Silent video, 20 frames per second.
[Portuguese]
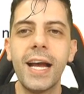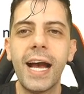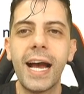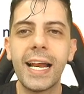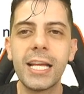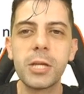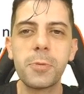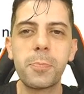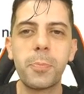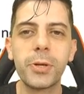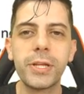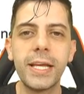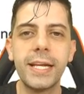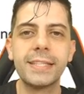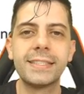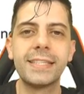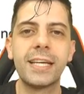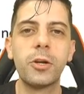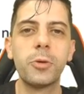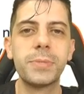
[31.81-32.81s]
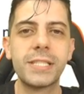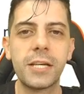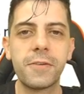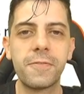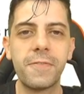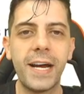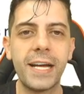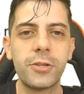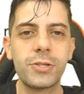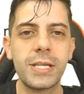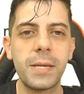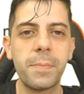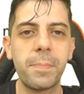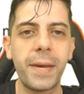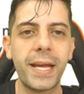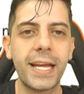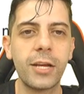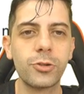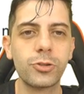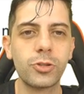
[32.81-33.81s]
Além de poderem ser observados em
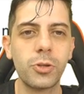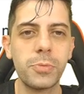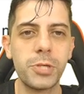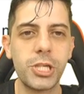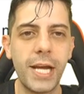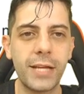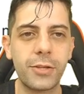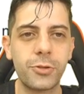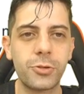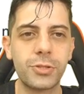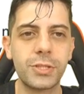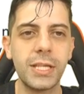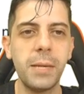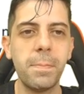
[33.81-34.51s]
pequenos objetos